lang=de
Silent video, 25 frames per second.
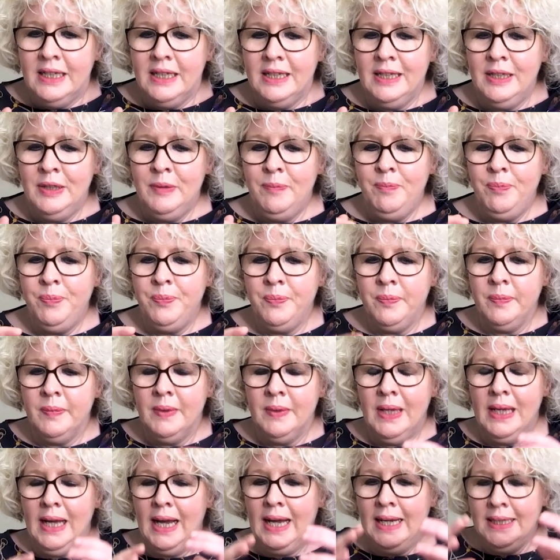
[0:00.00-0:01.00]
ähm,
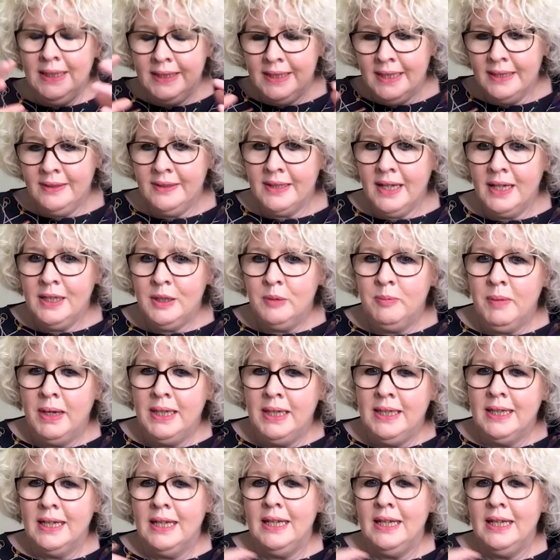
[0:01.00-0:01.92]
Einsteins allgemeine